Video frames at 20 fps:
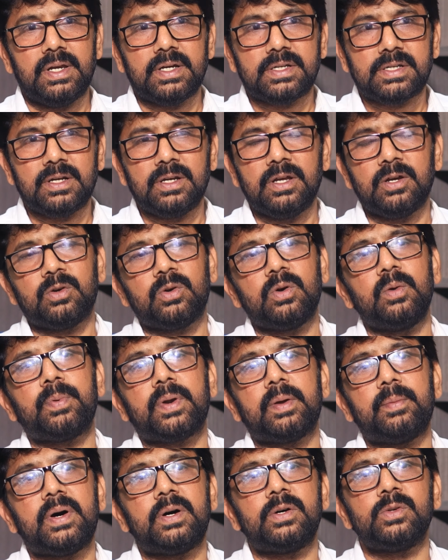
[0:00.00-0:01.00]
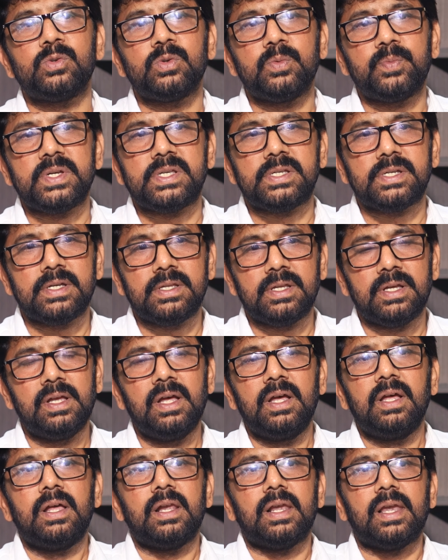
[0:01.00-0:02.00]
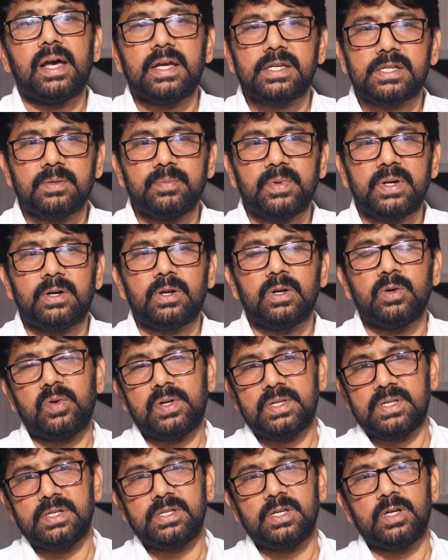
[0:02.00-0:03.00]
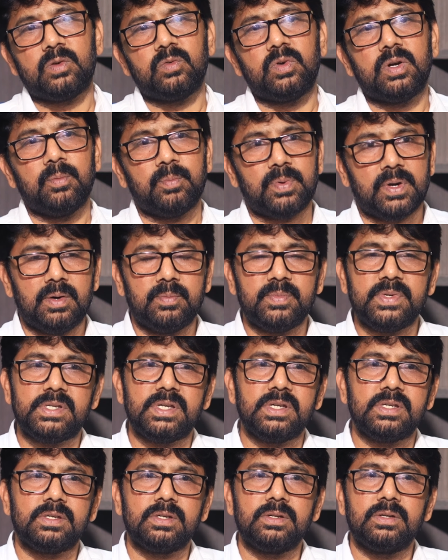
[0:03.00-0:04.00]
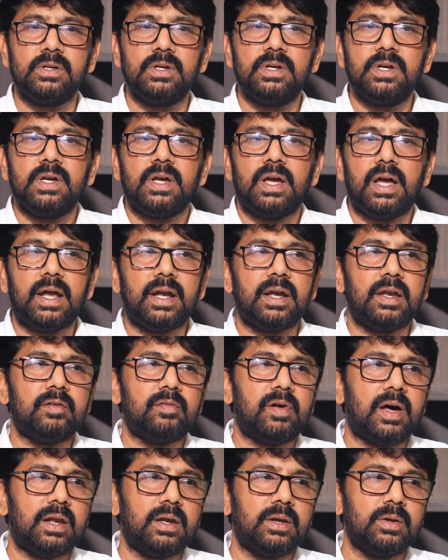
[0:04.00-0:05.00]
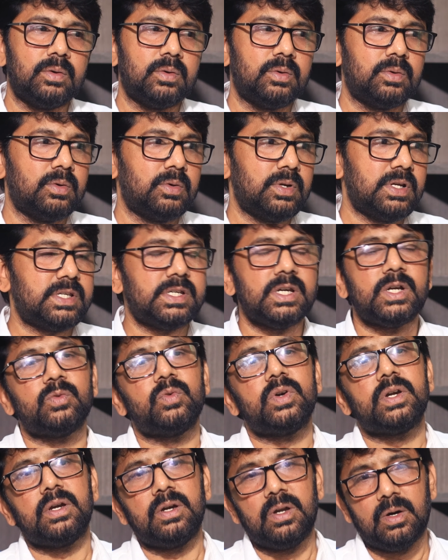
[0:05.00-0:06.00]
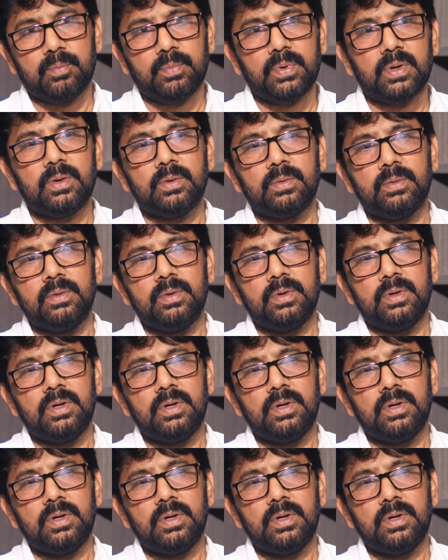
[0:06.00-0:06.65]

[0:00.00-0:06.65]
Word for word: ఎలక్షన్లు ఎక్కువ ప్రభావం చూపించేది లాస్ట్ మినిట్లో వాళ్ళు చేసేటువంటి ప్రామిసెస్ అండ్ వాళ్ళు ఇచ్చేటువంటి డబ్బులు